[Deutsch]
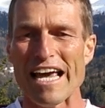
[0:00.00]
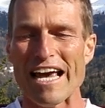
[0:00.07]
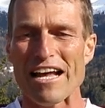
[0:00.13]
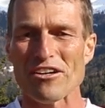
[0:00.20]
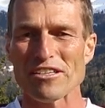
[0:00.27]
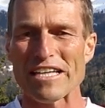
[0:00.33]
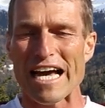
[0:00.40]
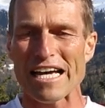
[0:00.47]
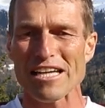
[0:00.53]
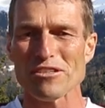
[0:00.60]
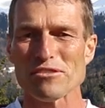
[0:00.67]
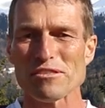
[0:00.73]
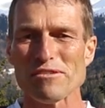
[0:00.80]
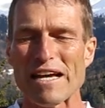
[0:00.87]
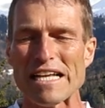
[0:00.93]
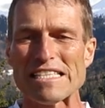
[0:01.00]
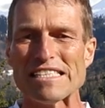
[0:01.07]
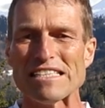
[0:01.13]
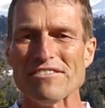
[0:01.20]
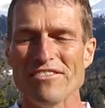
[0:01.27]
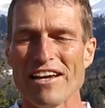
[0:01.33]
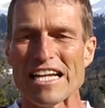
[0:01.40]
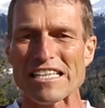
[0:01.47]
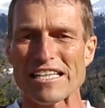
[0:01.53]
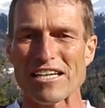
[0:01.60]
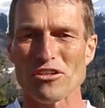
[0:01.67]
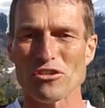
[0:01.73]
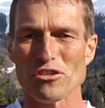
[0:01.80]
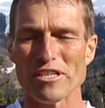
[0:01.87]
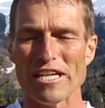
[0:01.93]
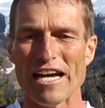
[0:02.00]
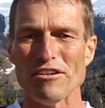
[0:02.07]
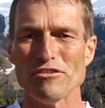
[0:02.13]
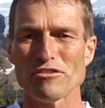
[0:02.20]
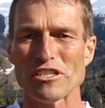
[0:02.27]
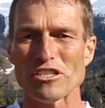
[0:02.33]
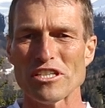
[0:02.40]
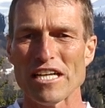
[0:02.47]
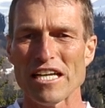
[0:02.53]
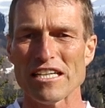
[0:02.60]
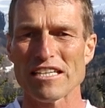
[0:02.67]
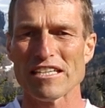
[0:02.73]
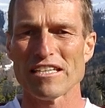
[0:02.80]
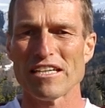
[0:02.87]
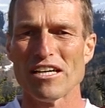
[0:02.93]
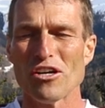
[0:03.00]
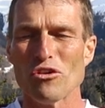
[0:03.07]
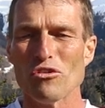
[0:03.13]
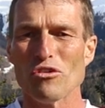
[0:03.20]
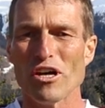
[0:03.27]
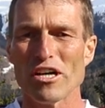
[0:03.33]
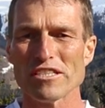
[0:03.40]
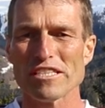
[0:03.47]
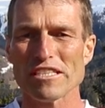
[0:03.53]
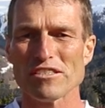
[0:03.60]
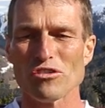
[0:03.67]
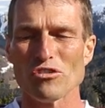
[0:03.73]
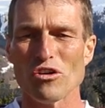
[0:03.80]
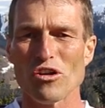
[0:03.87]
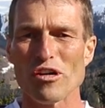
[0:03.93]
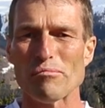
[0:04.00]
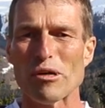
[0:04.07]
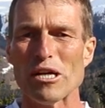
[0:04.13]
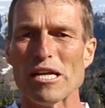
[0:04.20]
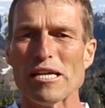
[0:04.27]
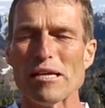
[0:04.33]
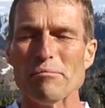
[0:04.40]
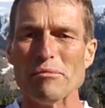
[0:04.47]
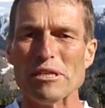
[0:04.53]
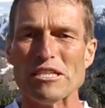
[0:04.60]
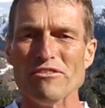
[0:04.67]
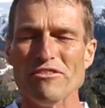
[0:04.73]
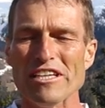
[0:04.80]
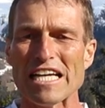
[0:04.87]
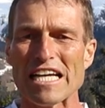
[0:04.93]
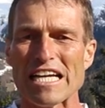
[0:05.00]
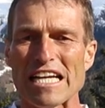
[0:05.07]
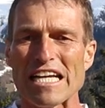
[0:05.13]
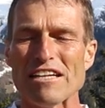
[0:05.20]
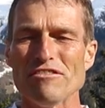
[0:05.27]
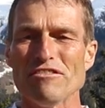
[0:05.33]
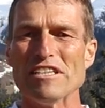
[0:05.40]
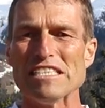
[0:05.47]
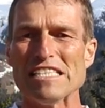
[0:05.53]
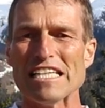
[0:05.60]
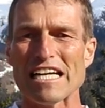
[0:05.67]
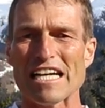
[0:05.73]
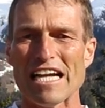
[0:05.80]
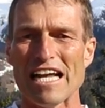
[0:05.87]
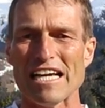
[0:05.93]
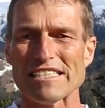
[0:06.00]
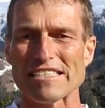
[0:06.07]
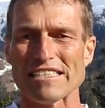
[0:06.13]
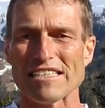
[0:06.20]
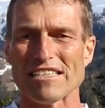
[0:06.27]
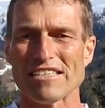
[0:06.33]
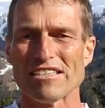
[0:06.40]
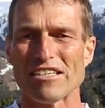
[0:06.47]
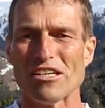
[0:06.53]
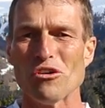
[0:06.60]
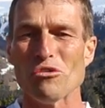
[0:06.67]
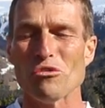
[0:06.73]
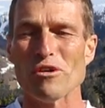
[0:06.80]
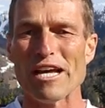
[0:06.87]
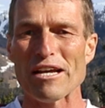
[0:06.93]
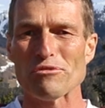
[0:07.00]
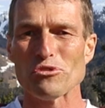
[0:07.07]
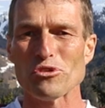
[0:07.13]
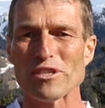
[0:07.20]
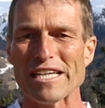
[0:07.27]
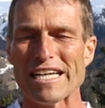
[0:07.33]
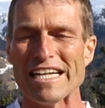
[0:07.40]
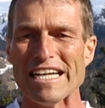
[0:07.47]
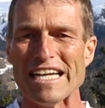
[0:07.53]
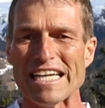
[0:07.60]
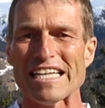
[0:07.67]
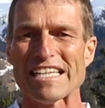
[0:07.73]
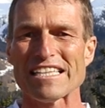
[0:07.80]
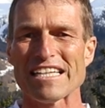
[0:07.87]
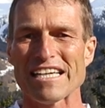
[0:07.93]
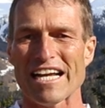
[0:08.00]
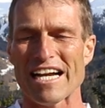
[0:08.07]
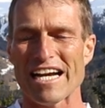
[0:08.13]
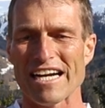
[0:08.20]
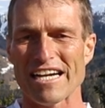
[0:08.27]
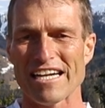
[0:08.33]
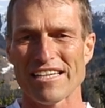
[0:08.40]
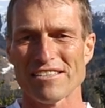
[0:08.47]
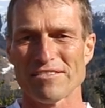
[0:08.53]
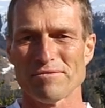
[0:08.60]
Er hat 28 Weltrekorde aufgestellt und hat sich sogar einmal mit Viren infizieren lassen. Und er wurde nicht krank.